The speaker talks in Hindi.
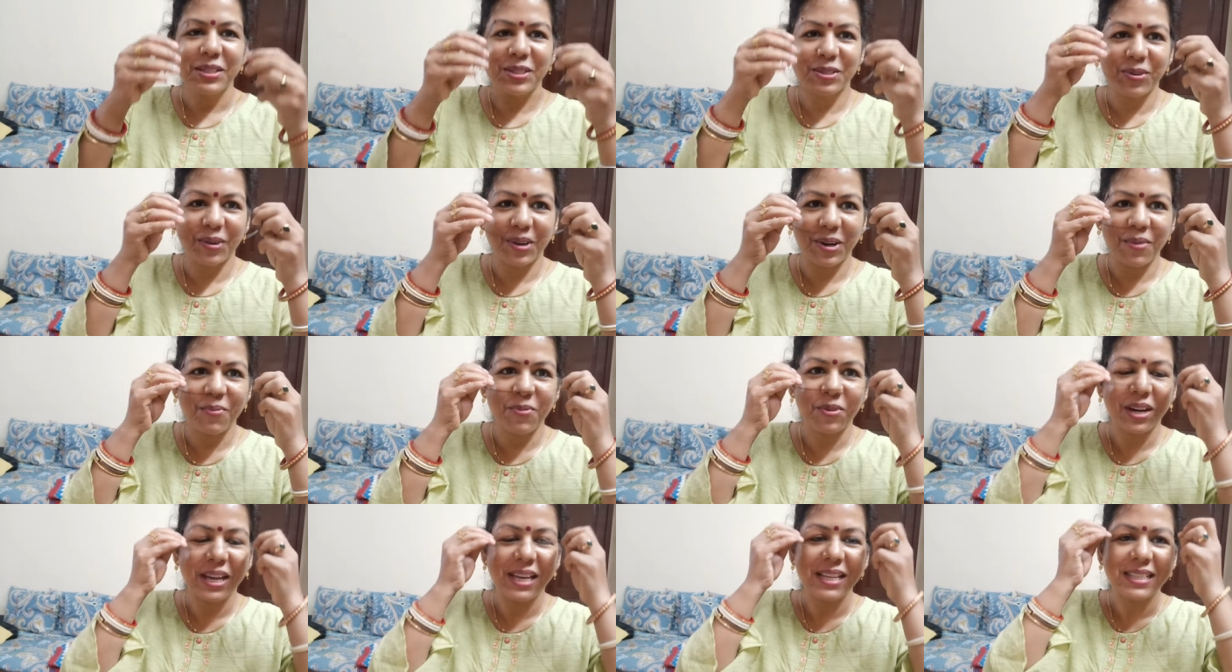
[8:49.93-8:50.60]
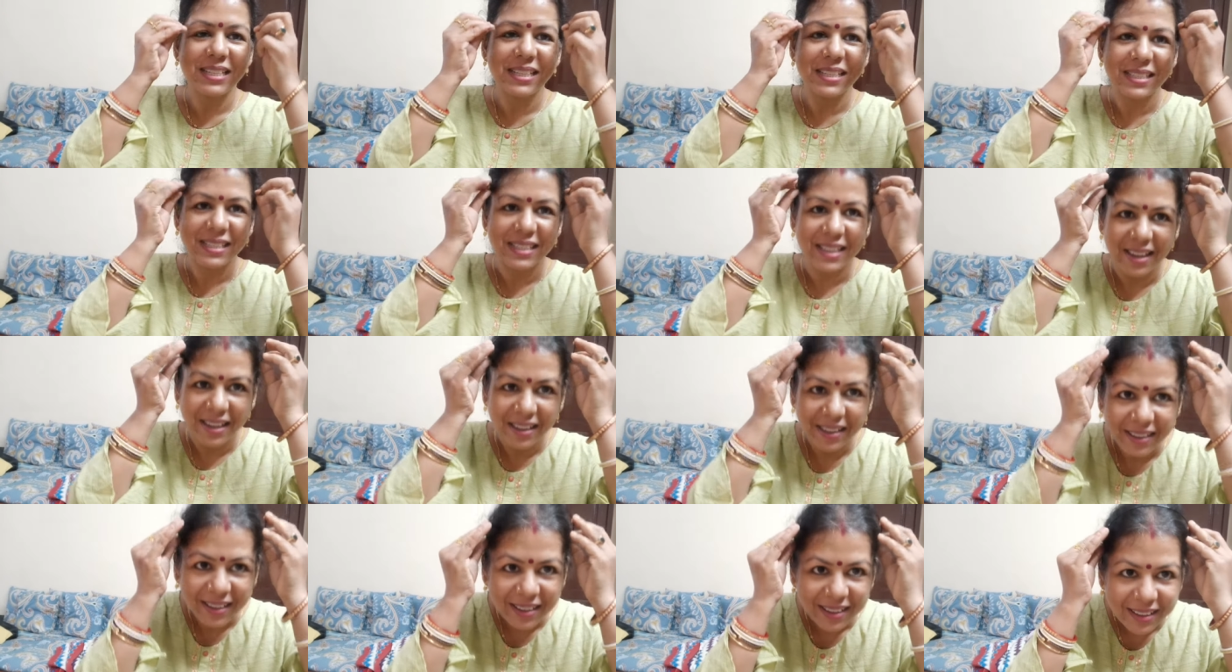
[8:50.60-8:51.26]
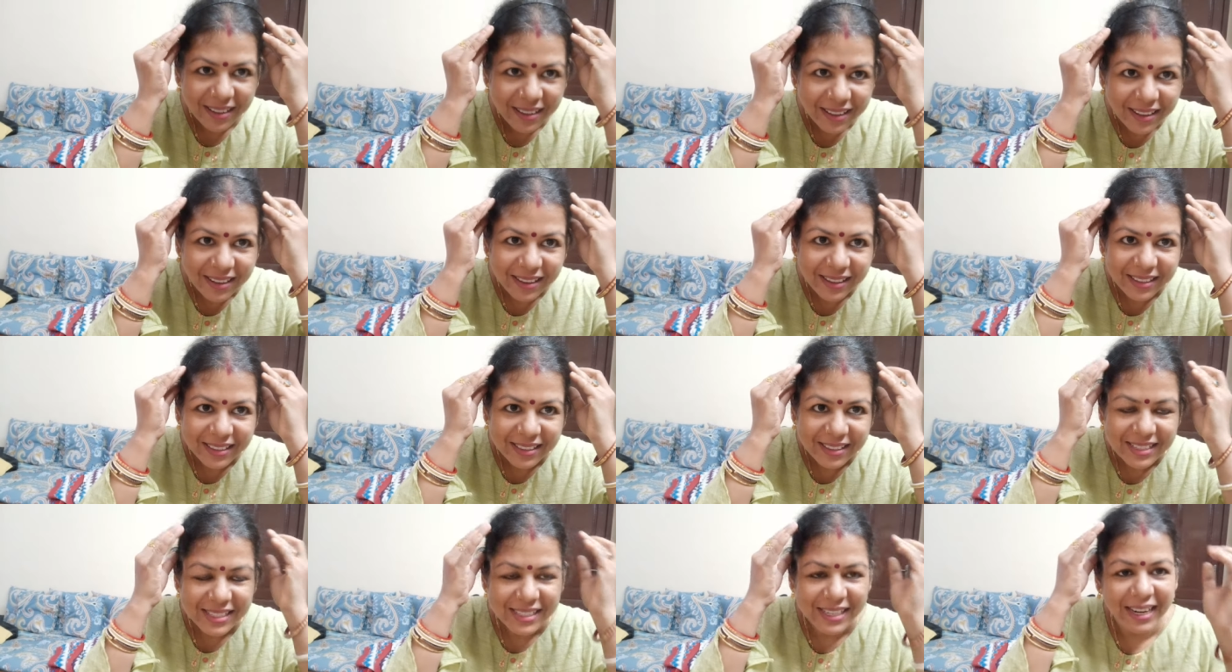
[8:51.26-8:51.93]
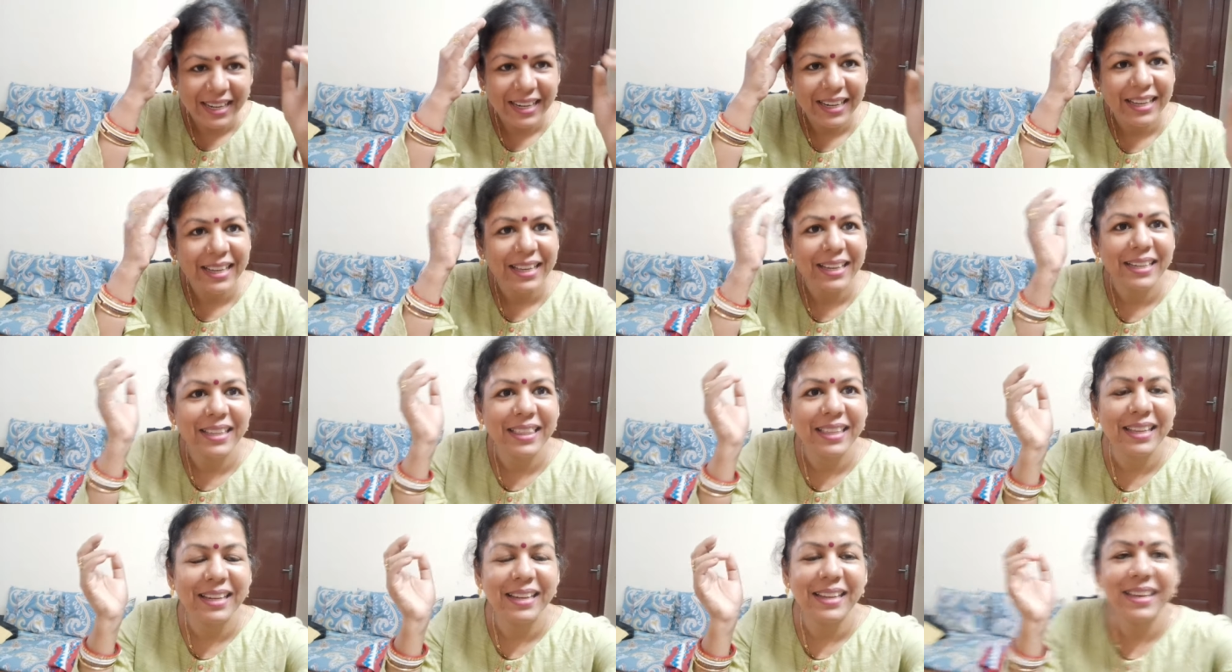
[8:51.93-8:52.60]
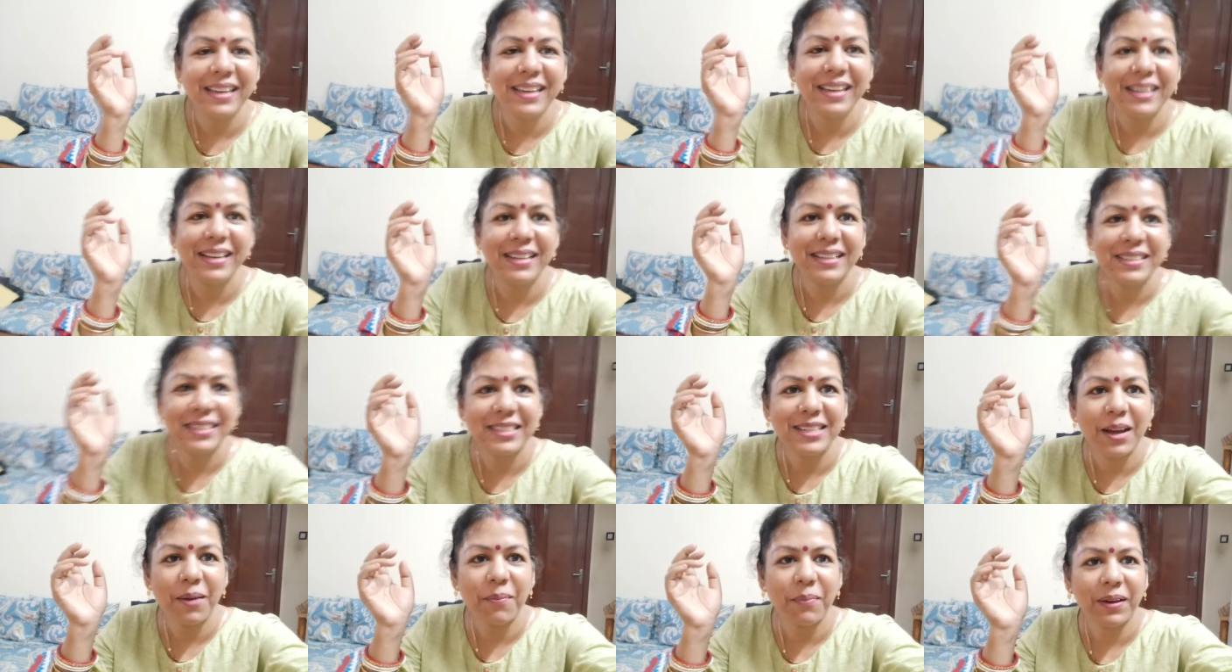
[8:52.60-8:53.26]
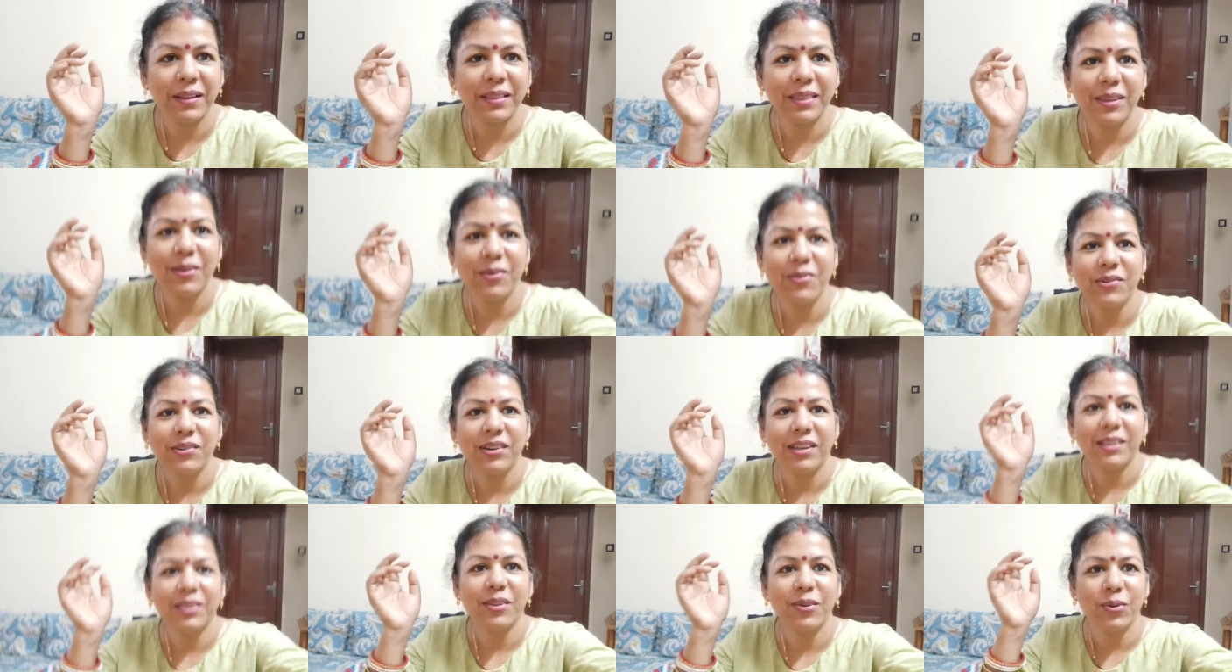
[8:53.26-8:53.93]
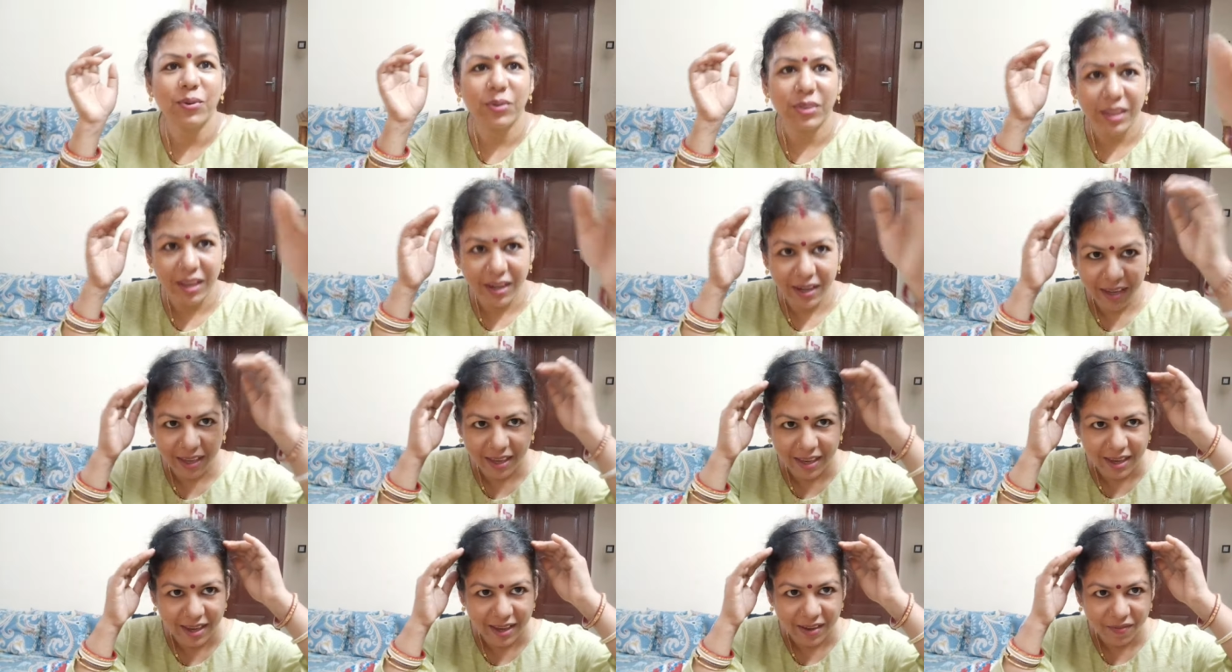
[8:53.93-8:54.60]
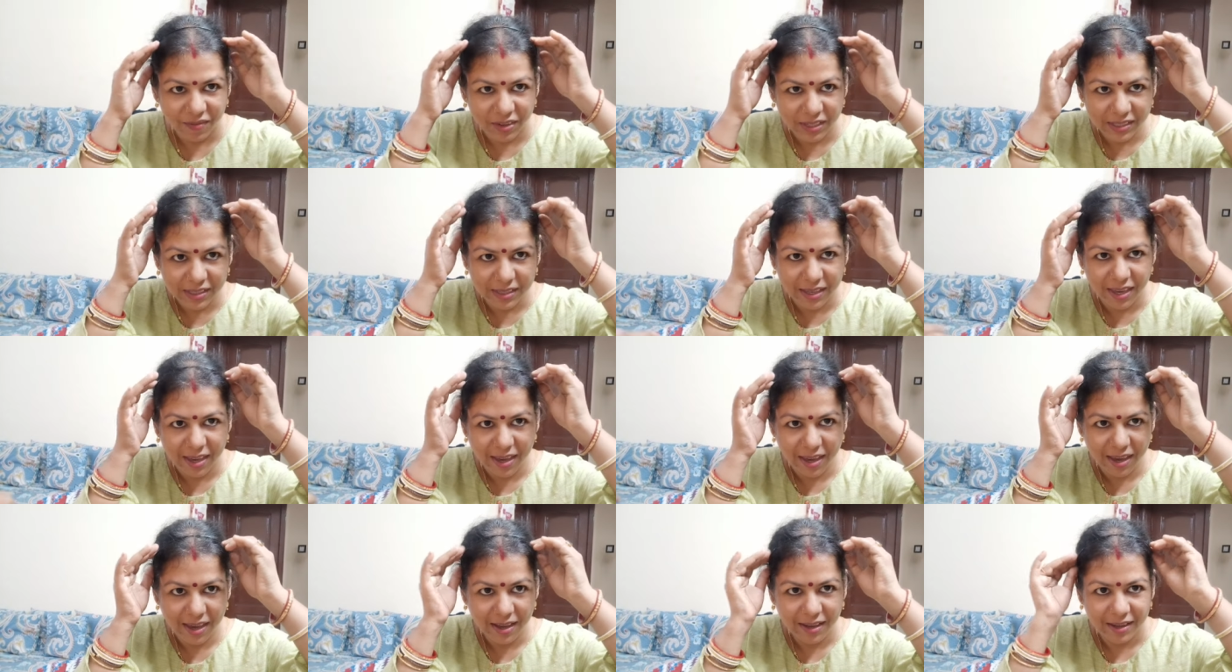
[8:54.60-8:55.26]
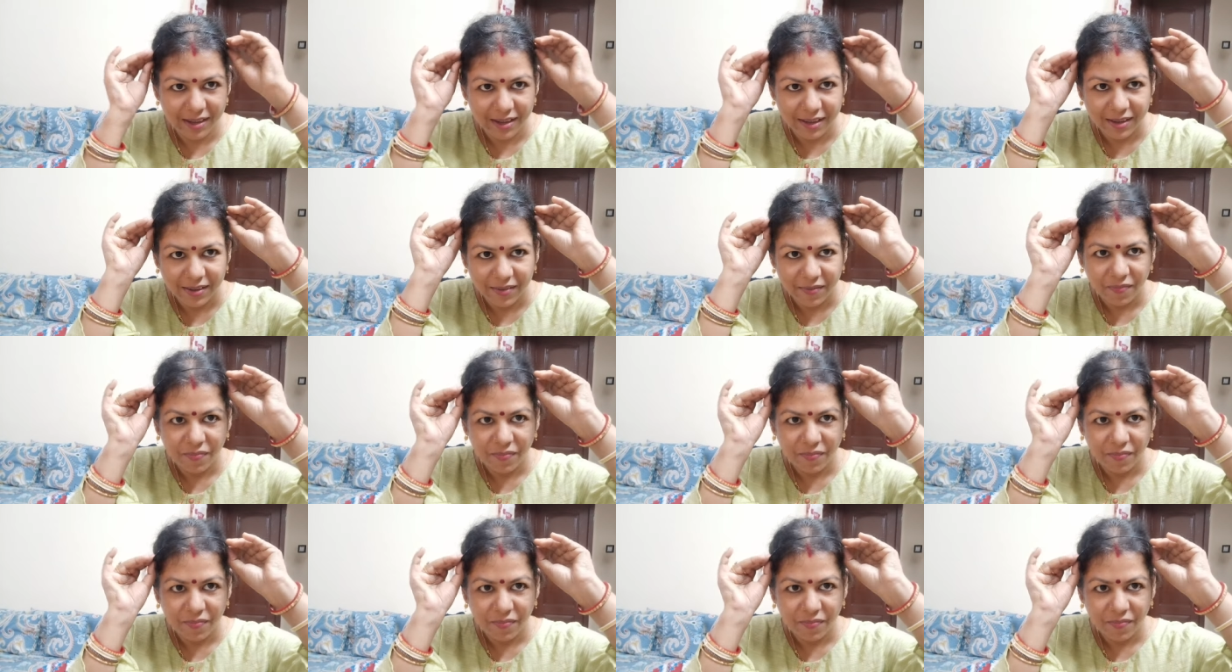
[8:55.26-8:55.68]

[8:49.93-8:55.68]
छोटा मोटा ही चीज़ था तो संडे के दिन ही जा पाती हूँ नहीं तो होता नहीं बस ये एक